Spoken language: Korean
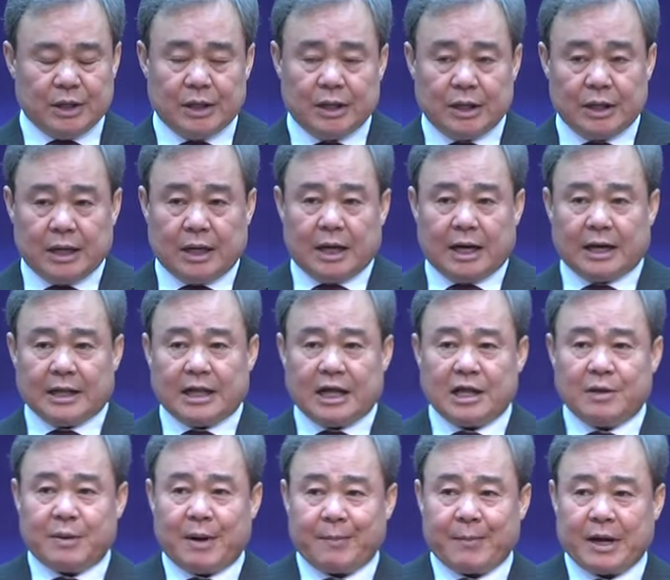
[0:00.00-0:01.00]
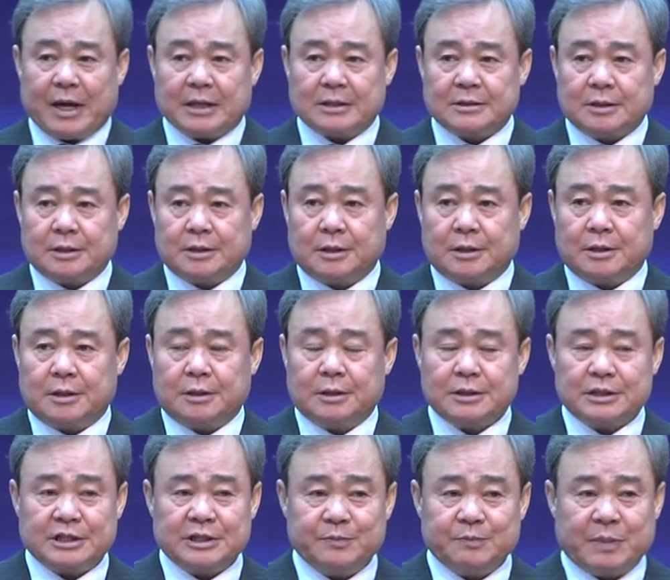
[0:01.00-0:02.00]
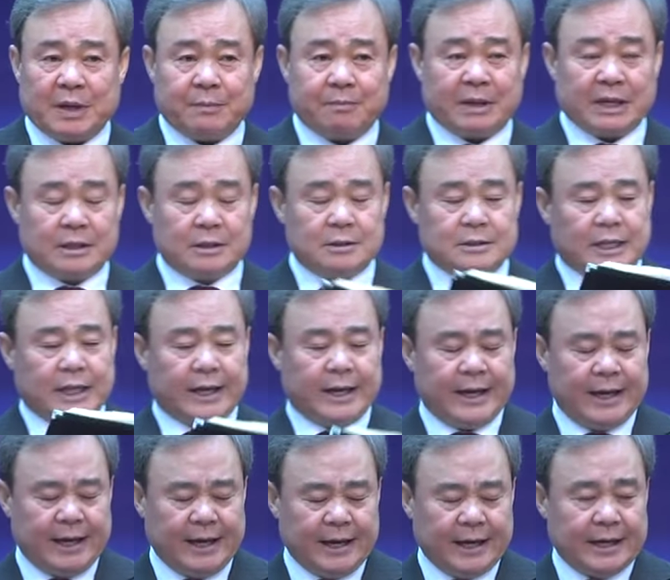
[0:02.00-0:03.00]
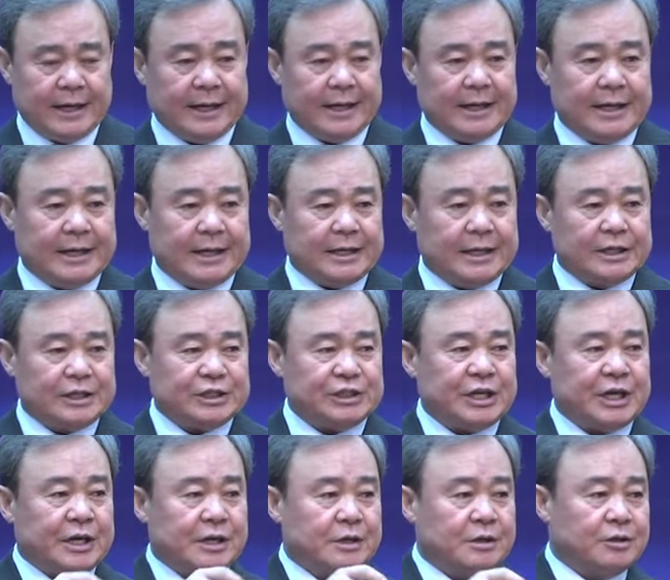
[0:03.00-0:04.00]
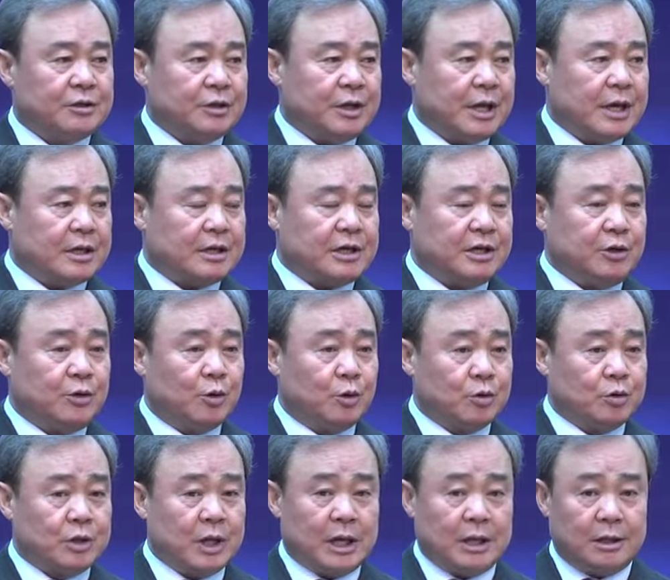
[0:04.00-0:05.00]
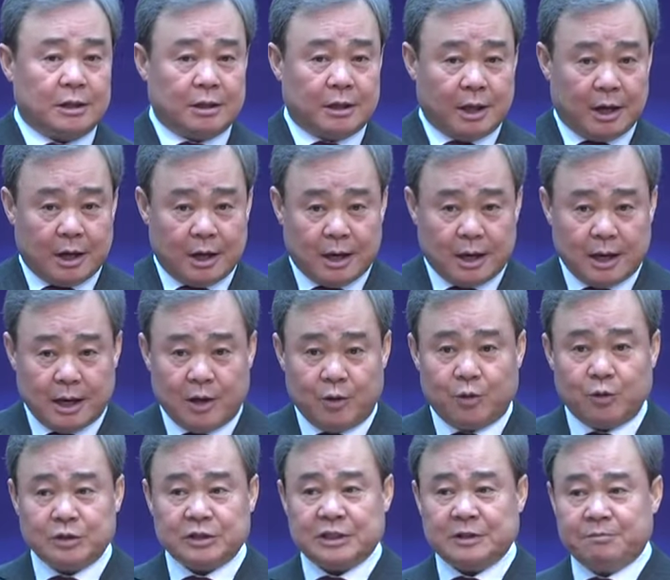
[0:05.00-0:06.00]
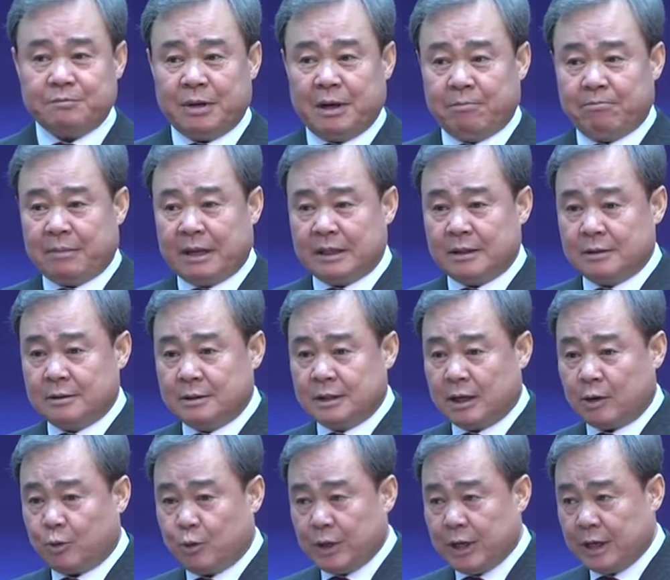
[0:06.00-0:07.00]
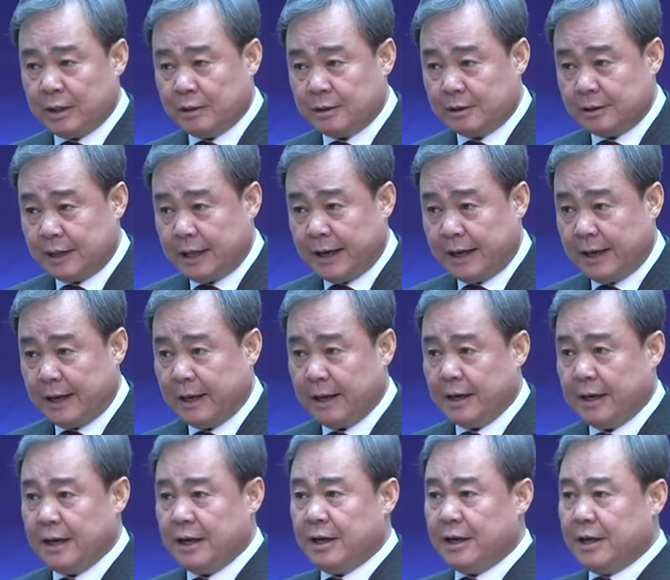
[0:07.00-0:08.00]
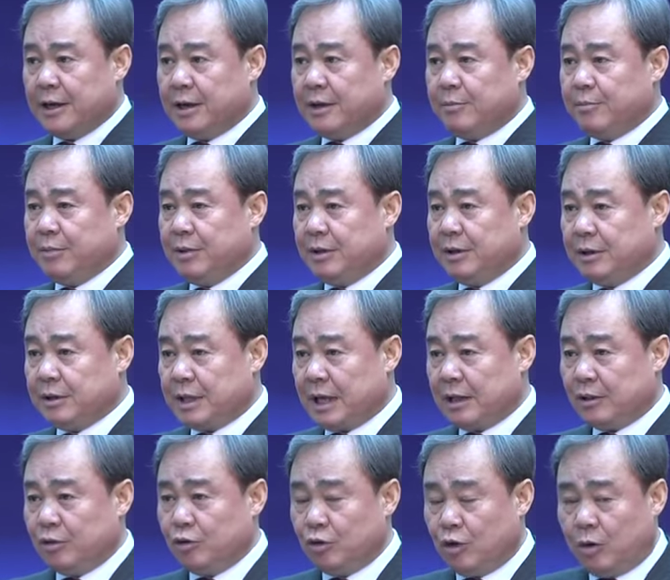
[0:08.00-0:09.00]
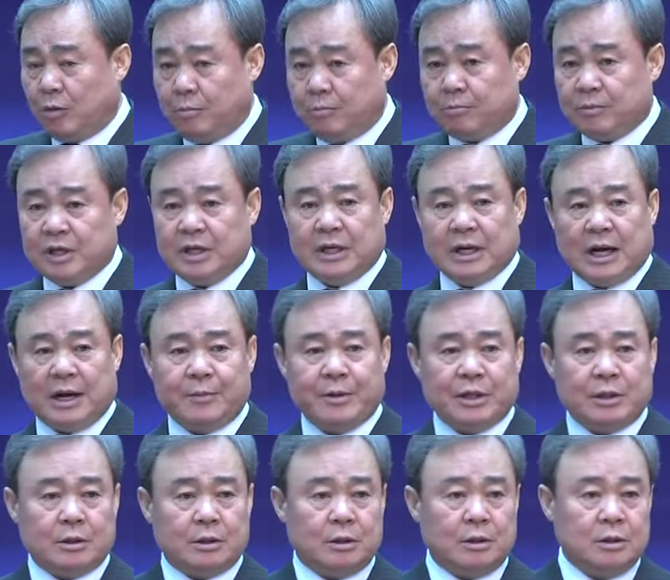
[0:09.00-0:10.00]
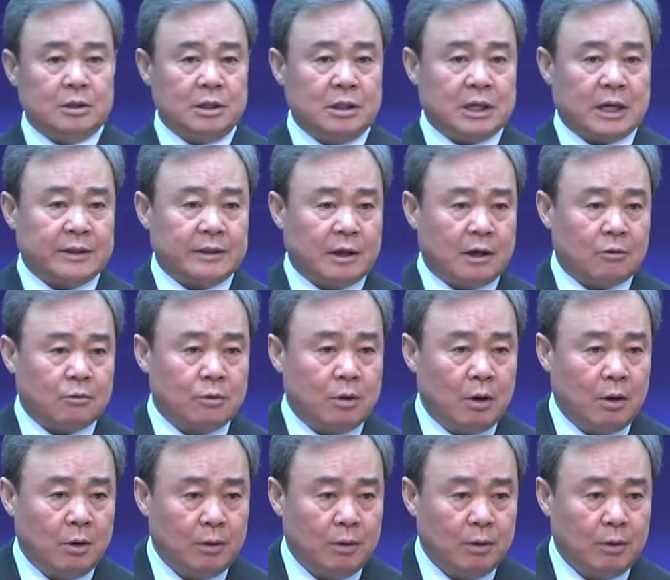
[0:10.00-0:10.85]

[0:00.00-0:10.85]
하나님 앞에 가서 심판받을 때 책들에 기록된 대로 심판받는다고 했는데 미련한 놈이라 하면 어디 간다고요?